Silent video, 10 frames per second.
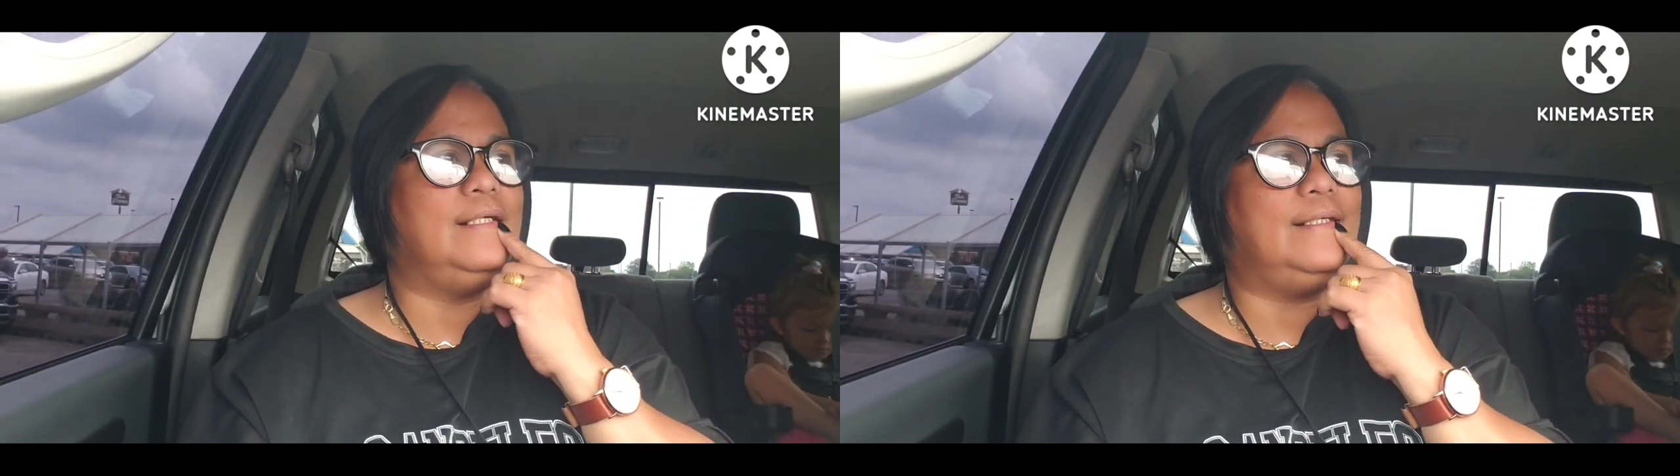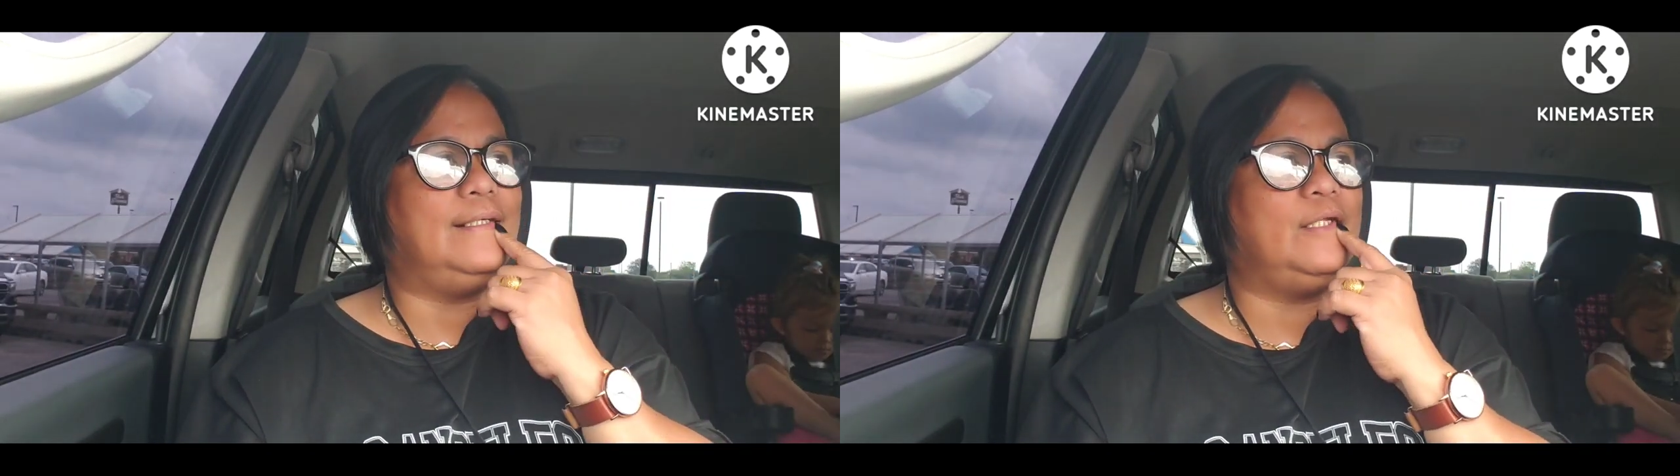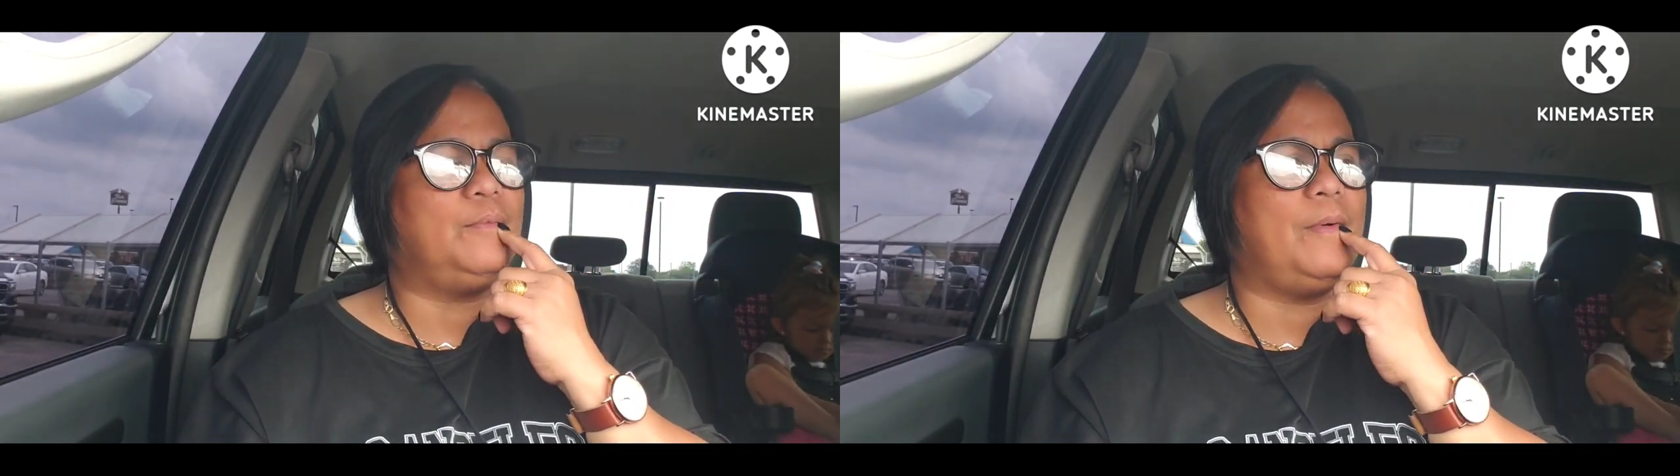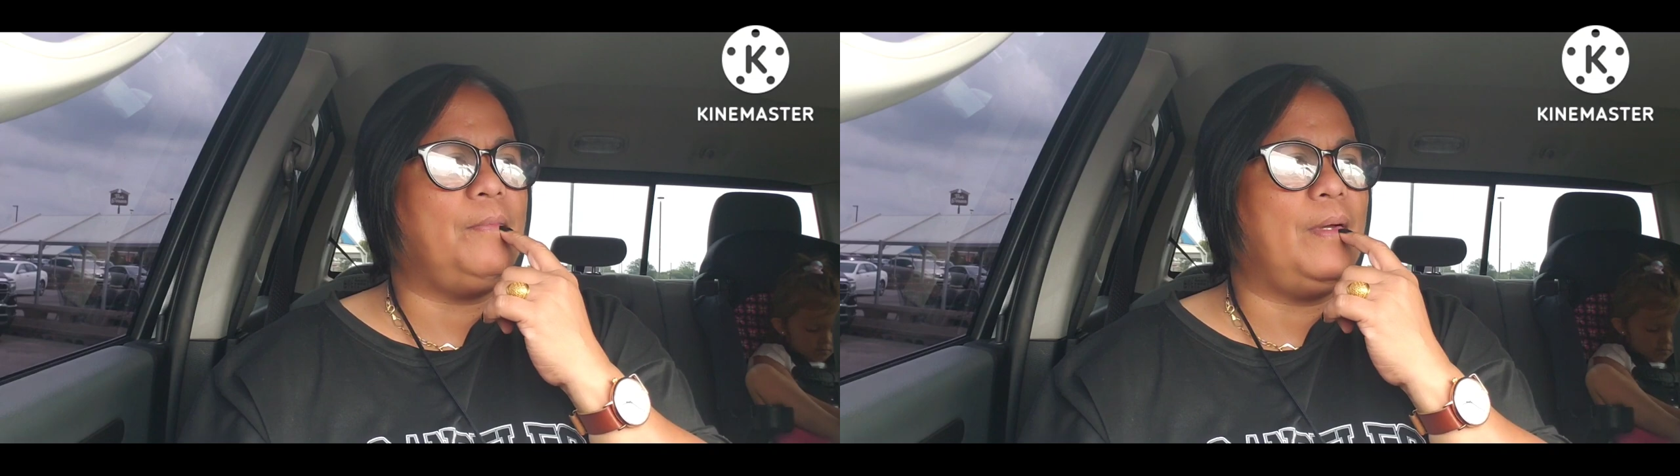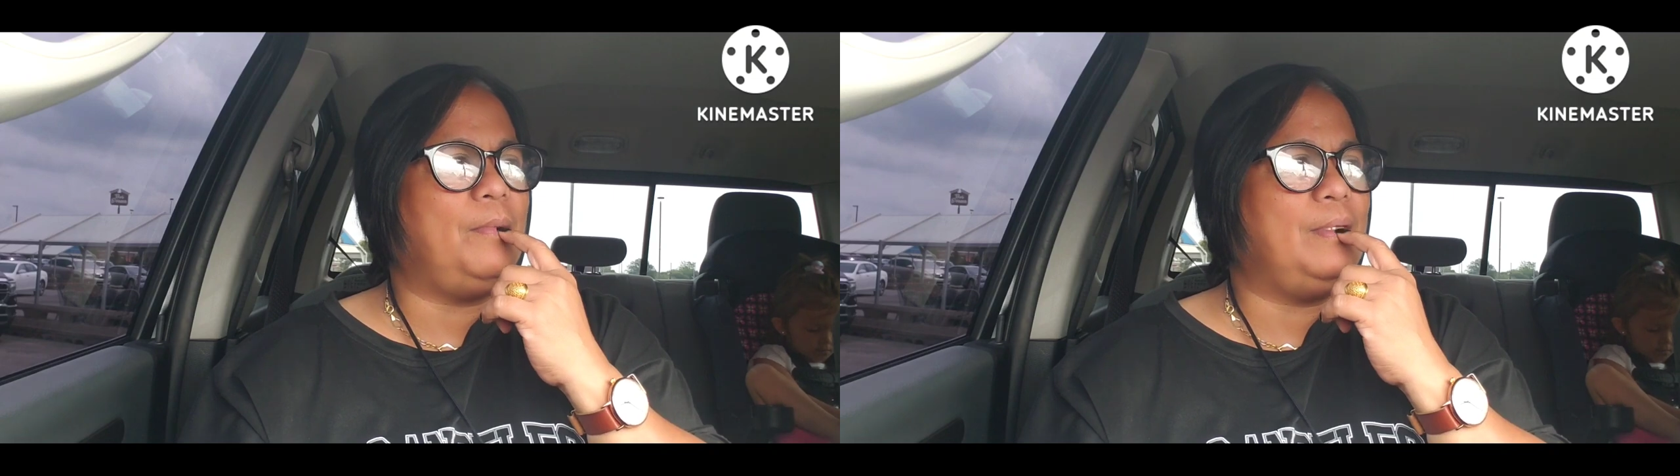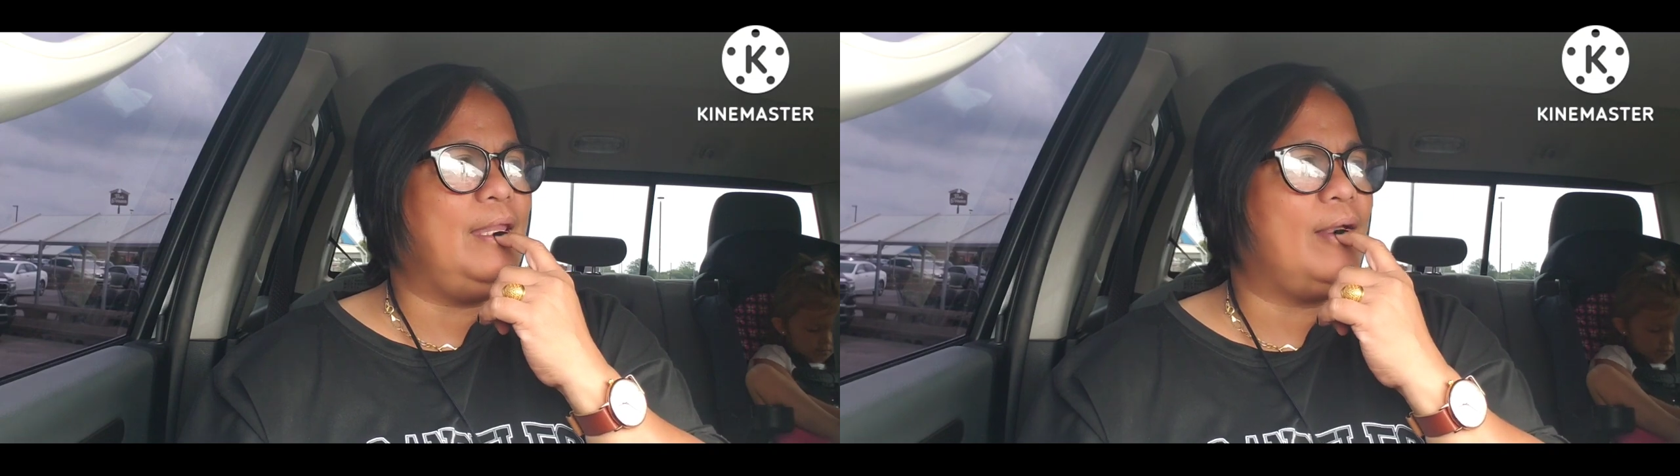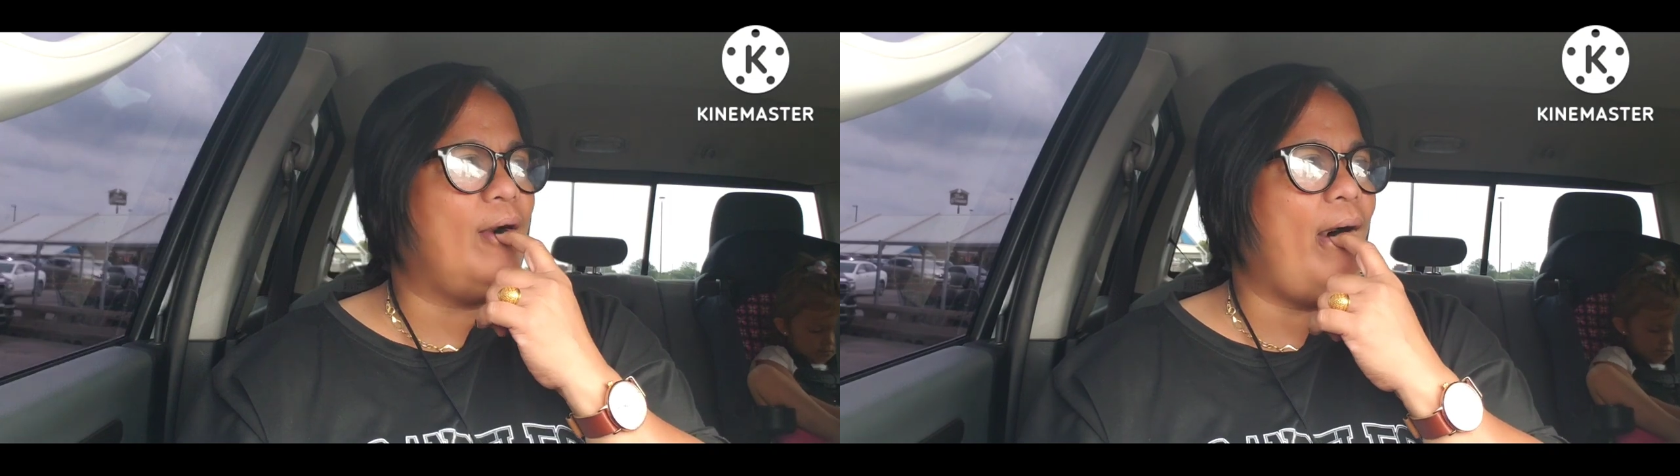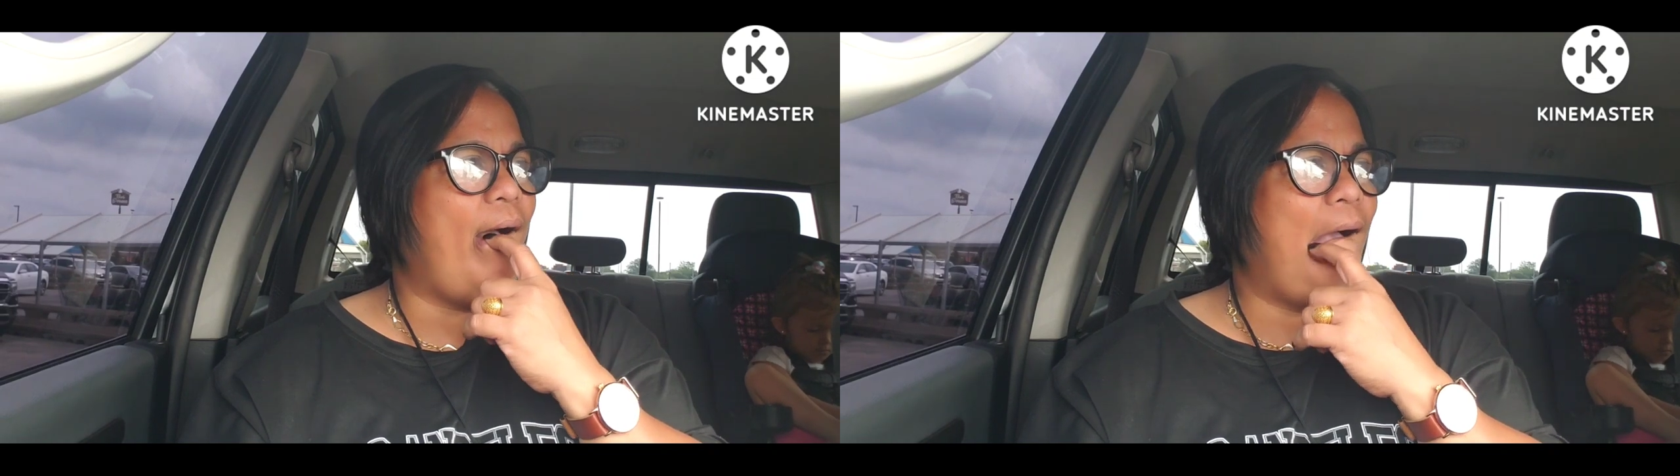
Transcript: uh, ano pa ba yung mga binili ko?